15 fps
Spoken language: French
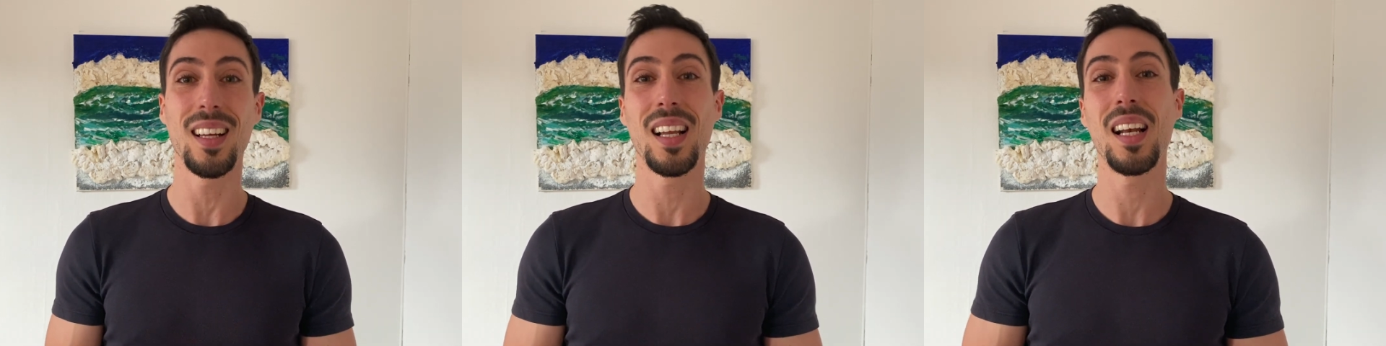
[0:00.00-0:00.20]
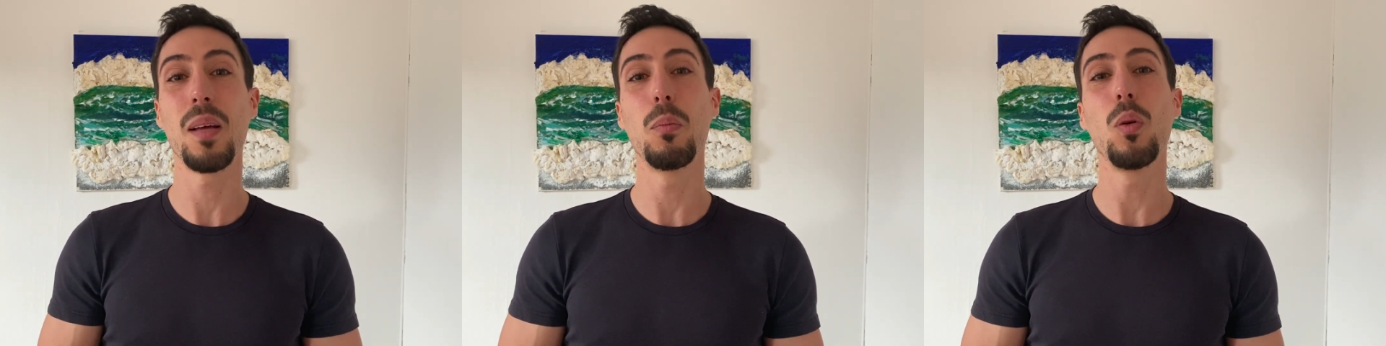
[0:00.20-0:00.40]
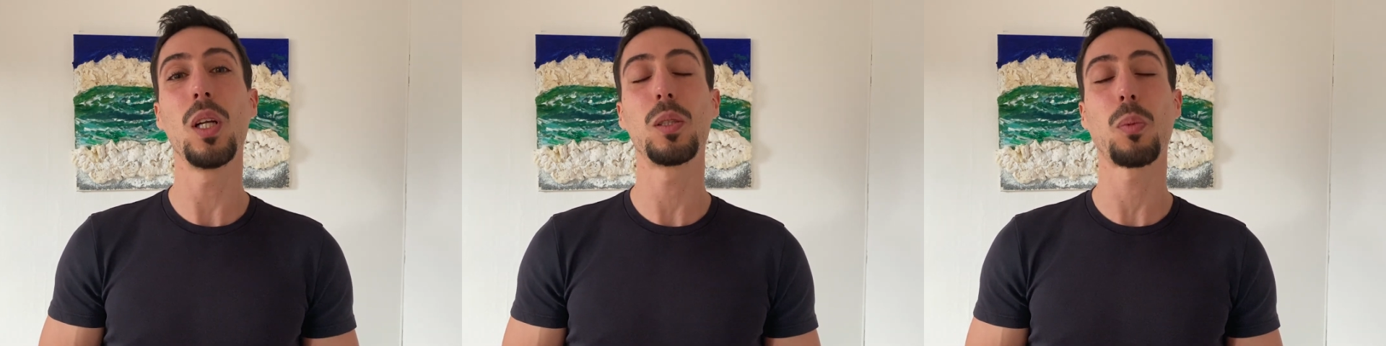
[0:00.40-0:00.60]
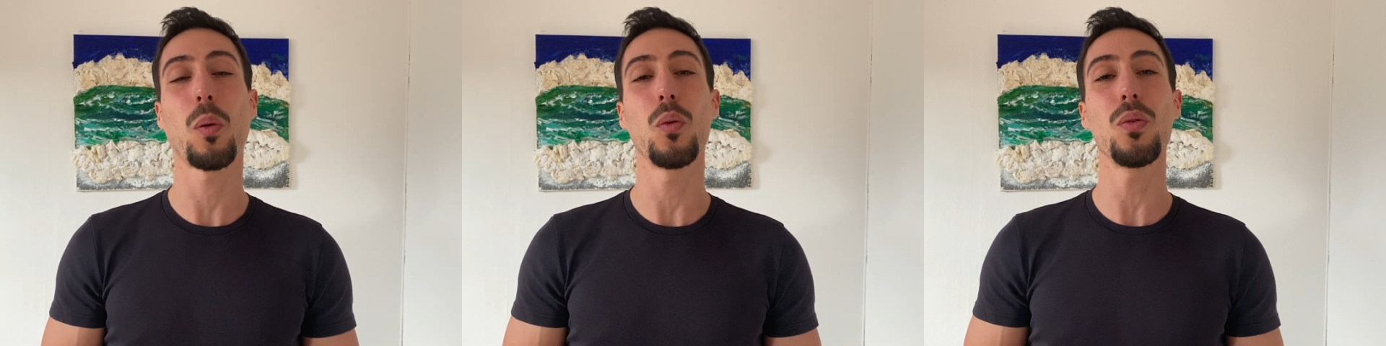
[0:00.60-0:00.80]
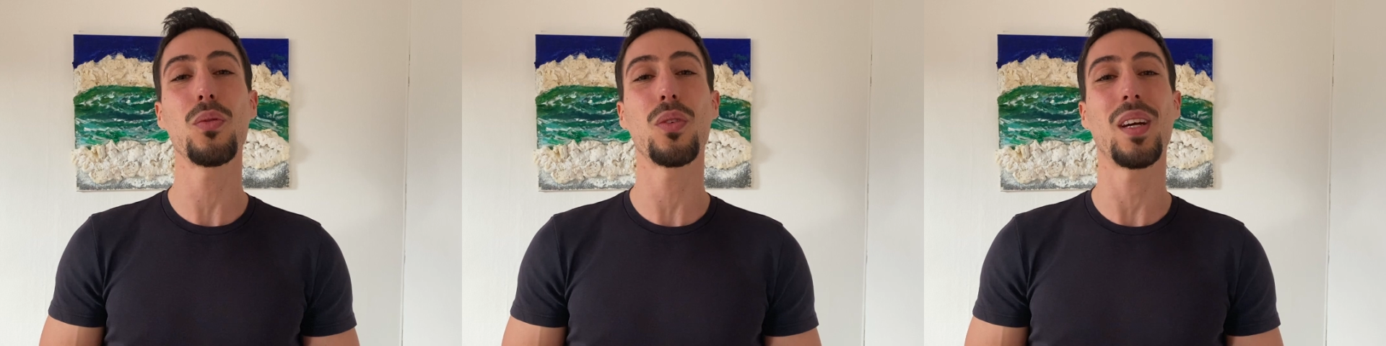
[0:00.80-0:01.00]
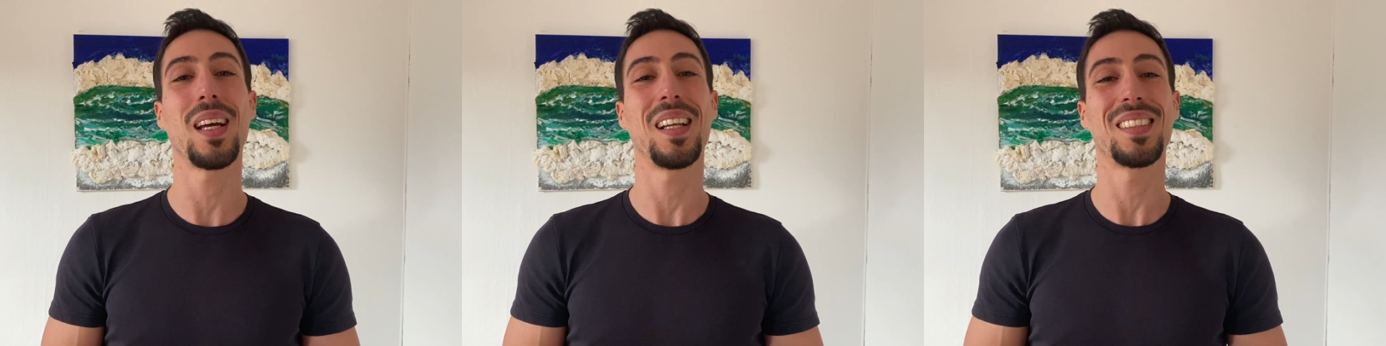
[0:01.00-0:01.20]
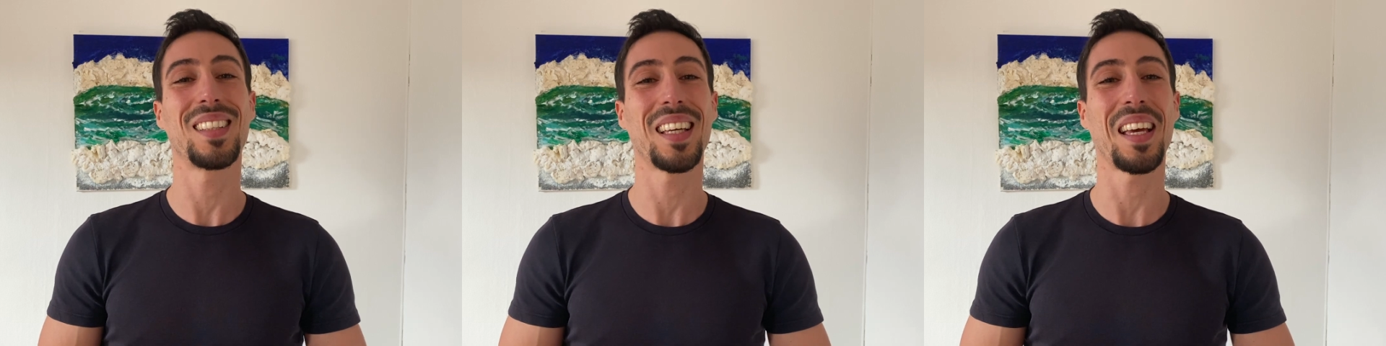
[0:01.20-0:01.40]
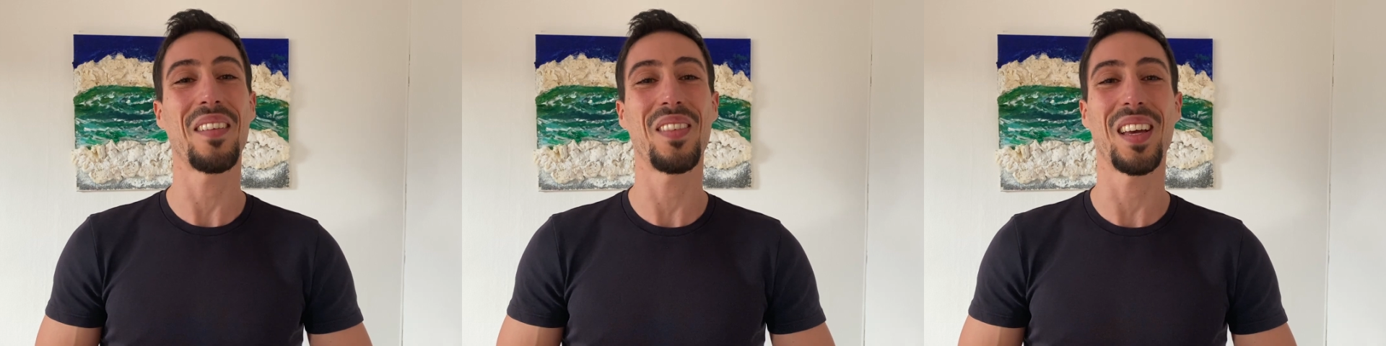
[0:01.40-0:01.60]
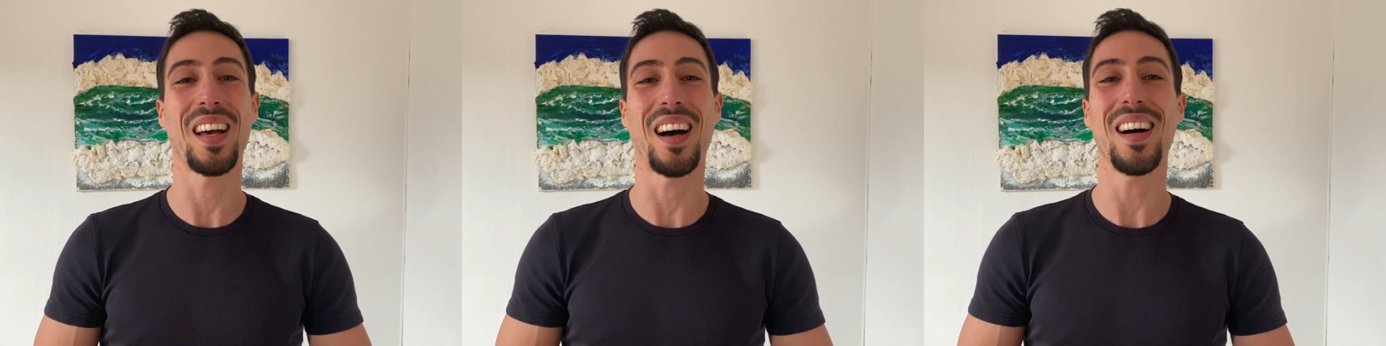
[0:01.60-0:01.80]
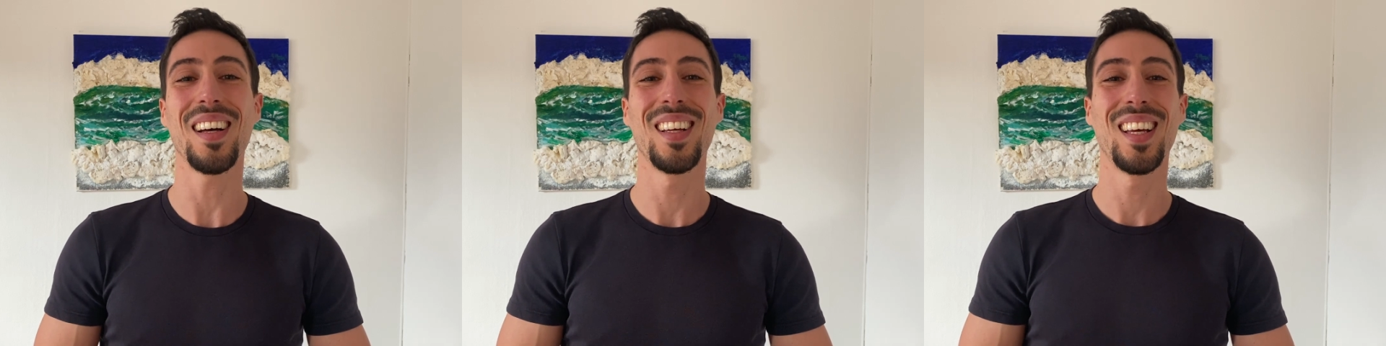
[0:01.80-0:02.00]
les bulletproof et ces cafés
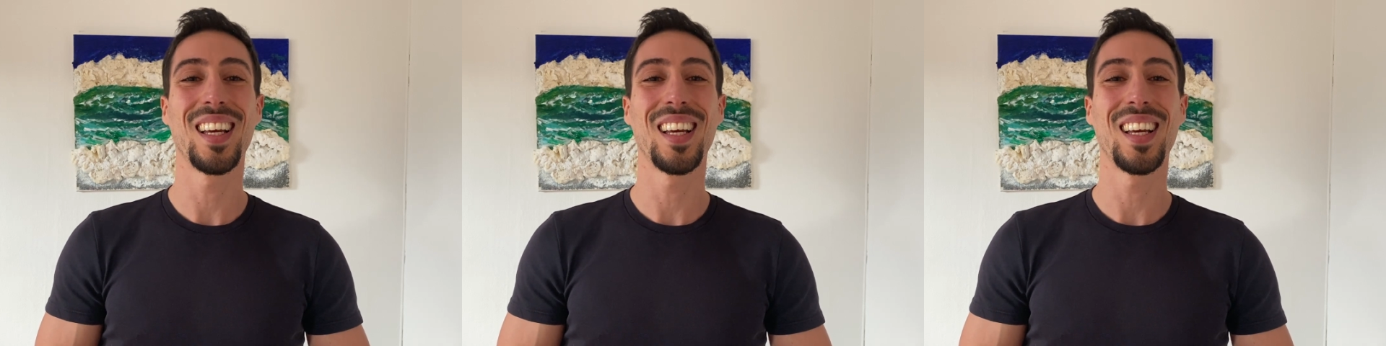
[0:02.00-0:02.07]
gras,